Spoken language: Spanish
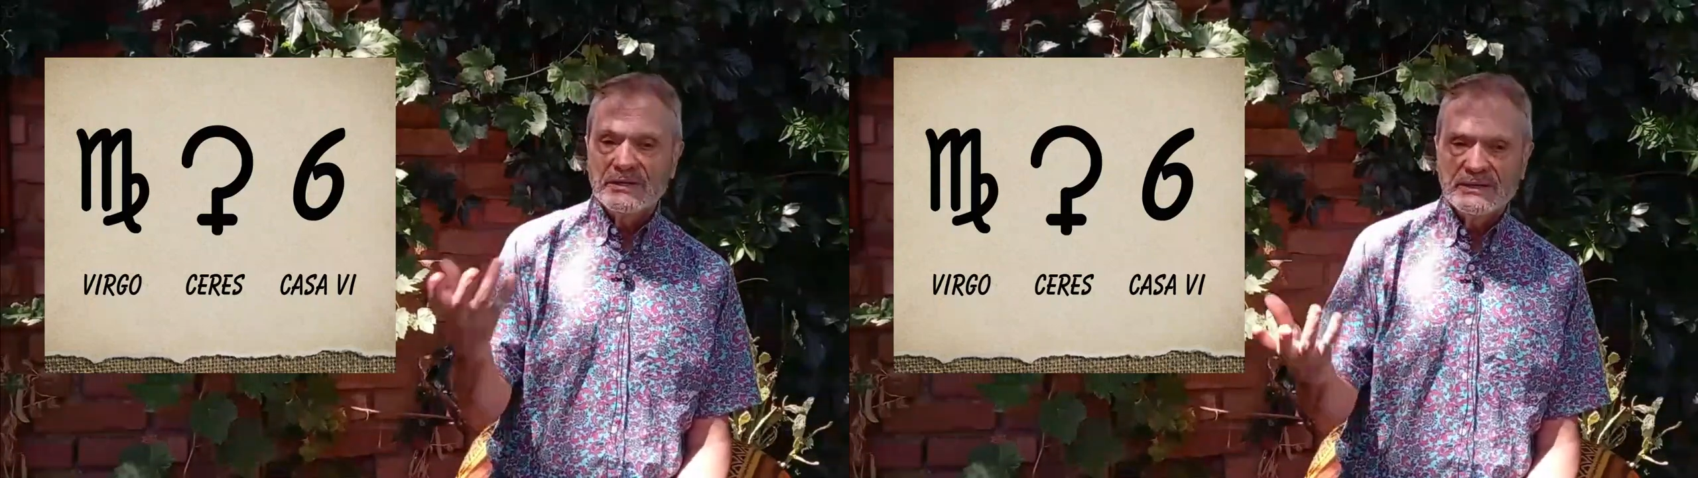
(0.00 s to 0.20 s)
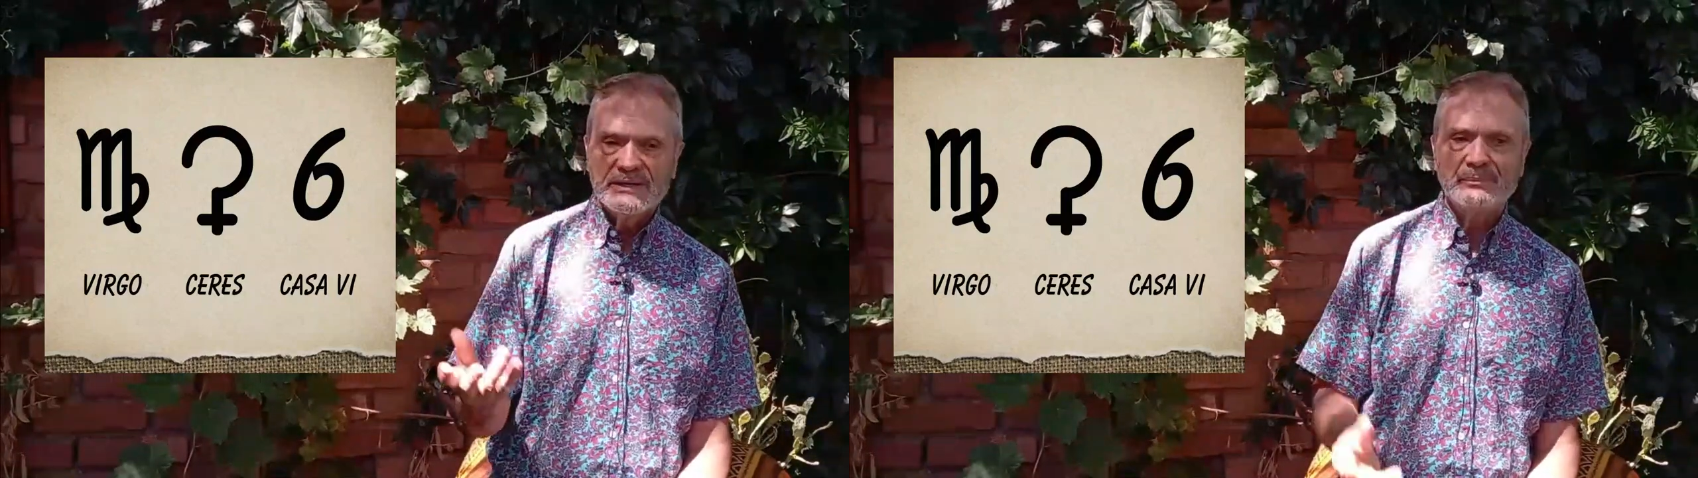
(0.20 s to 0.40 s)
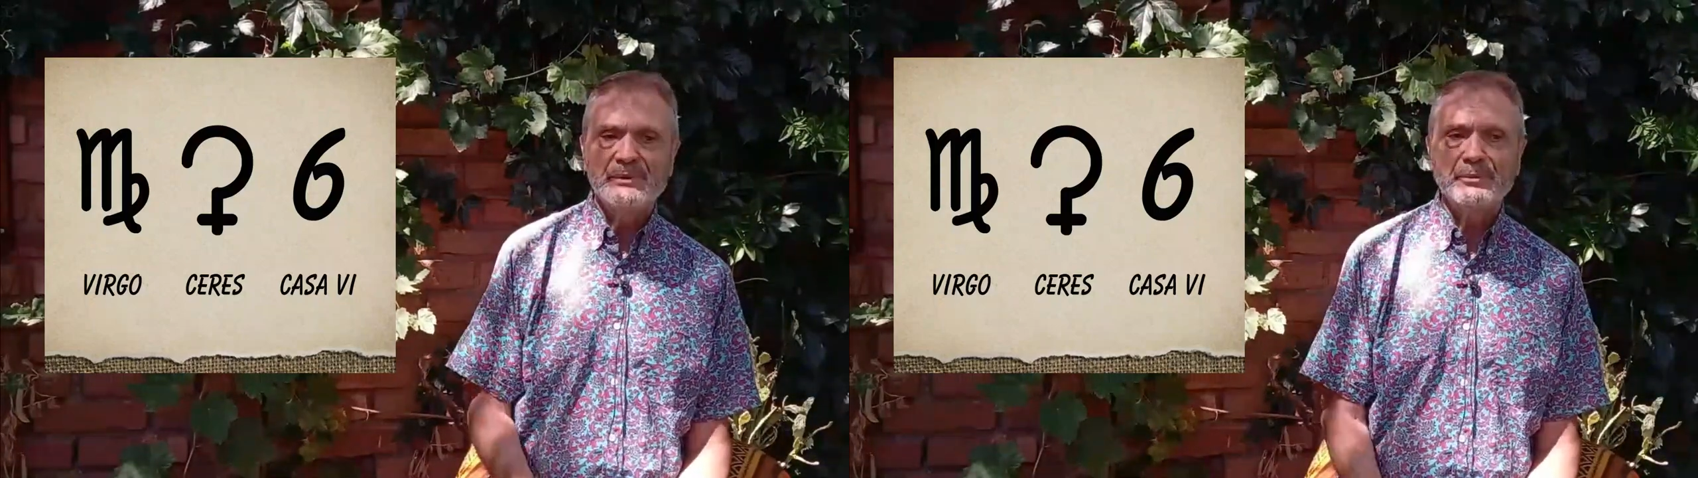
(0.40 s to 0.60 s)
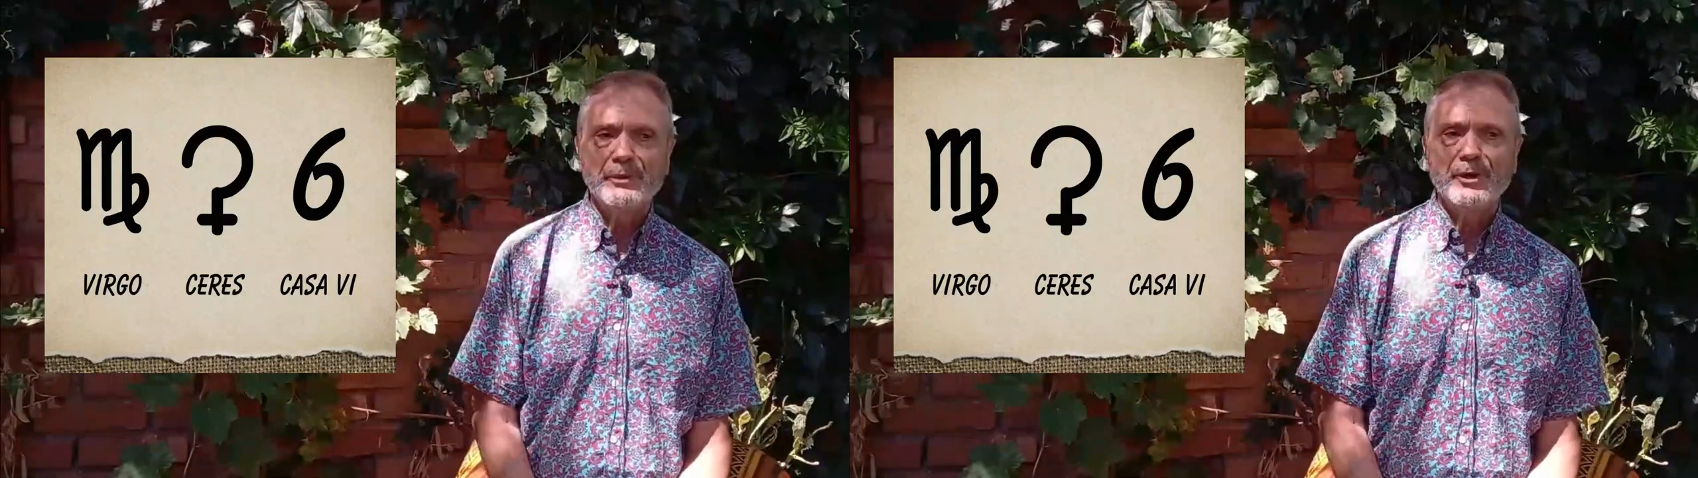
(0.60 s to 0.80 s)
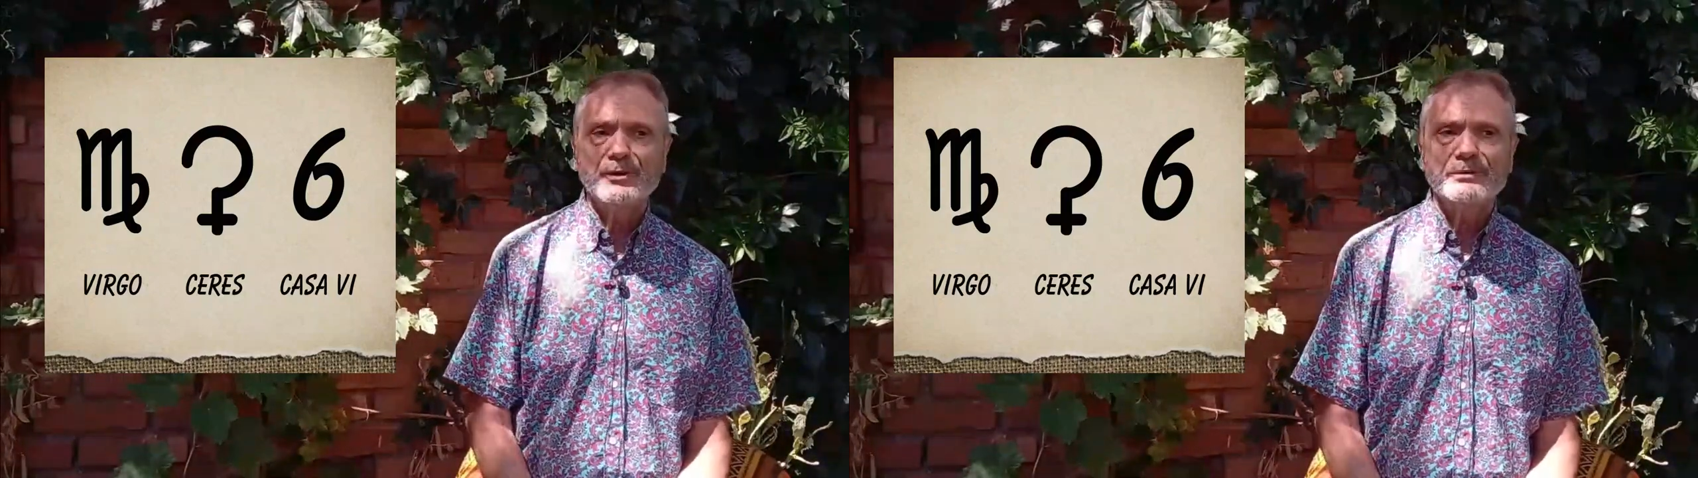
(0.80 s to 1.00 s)
de mi
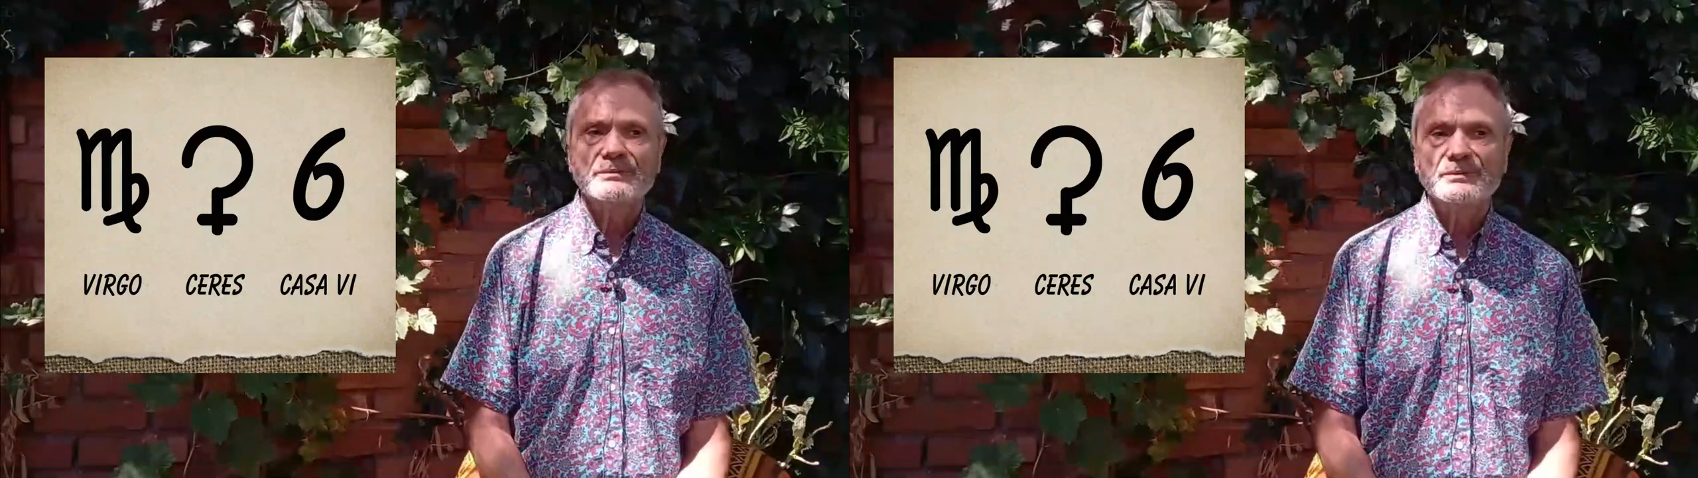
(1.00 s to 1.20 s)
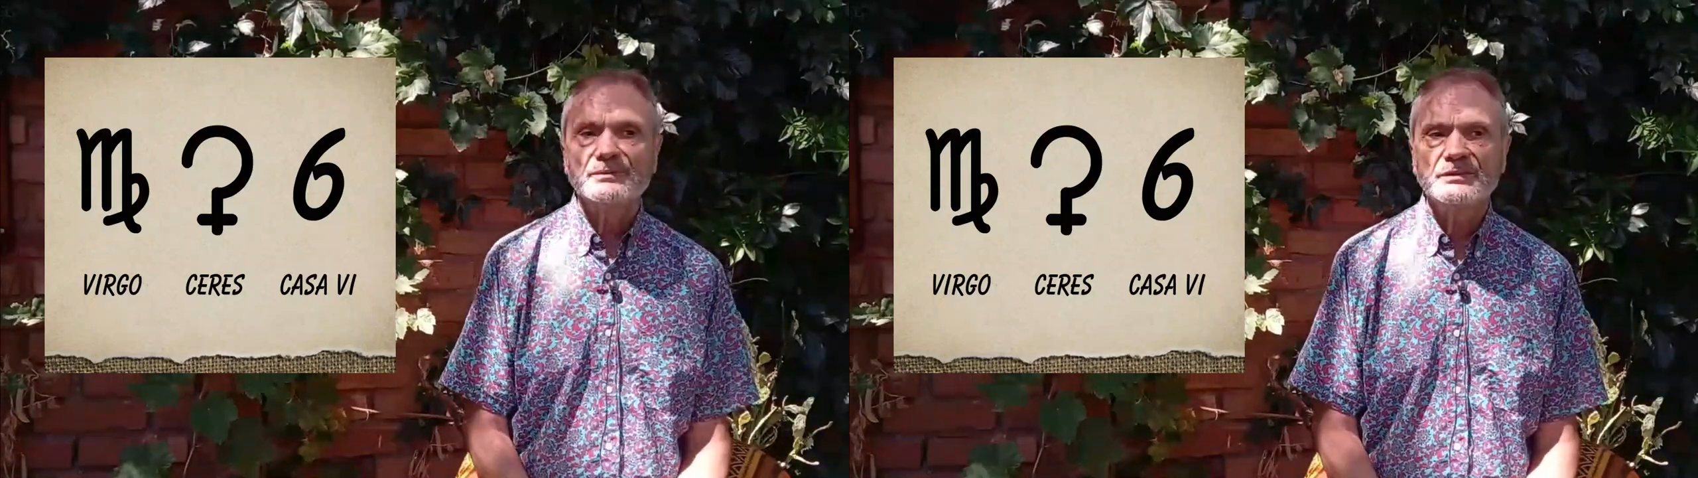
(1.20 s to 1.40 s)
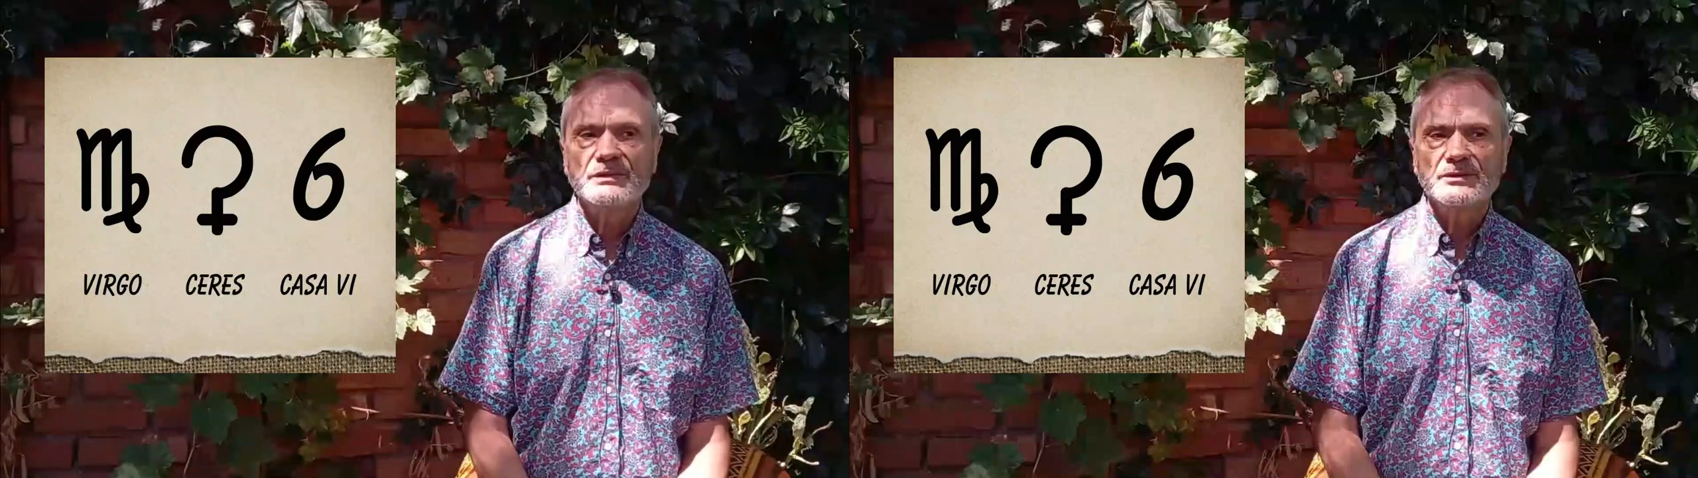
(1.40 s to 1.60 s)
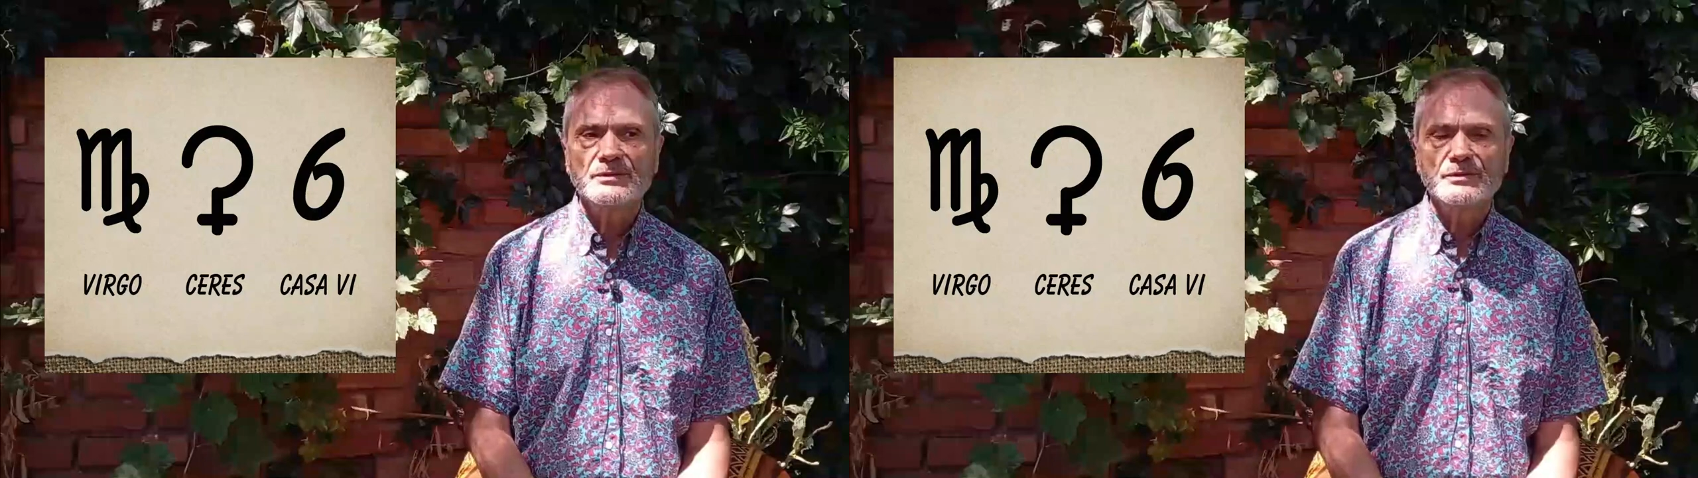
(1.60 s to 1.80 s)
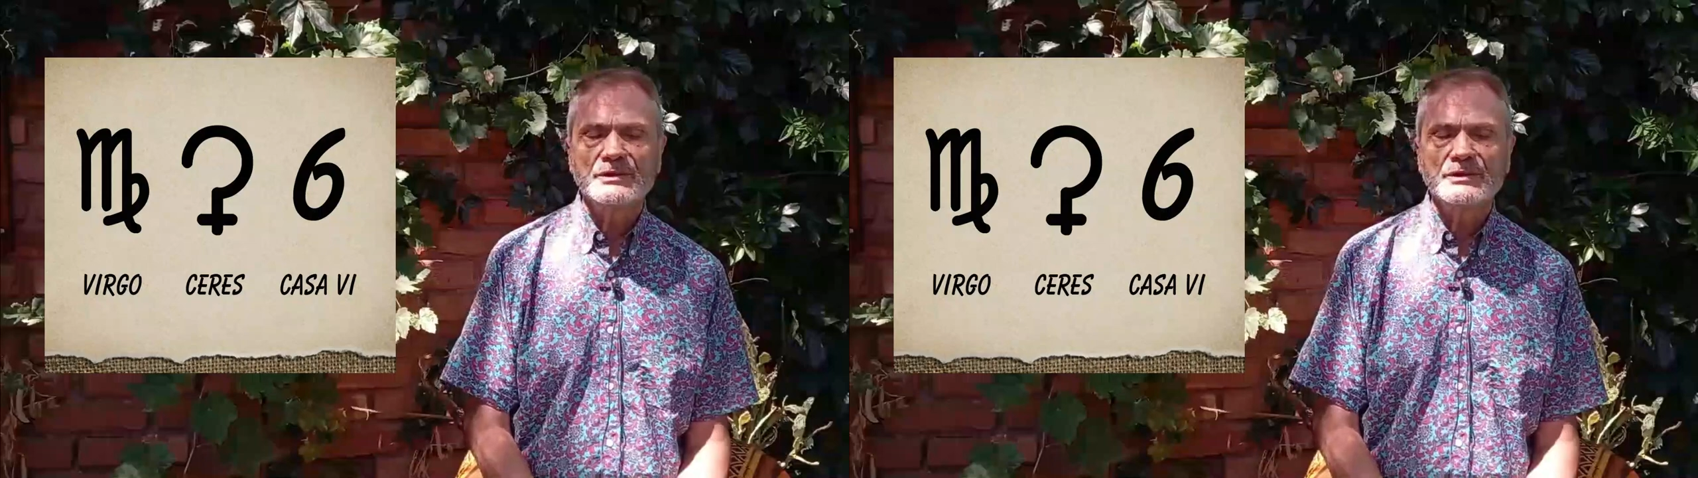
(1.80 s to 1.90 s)
blog, ¿cierto?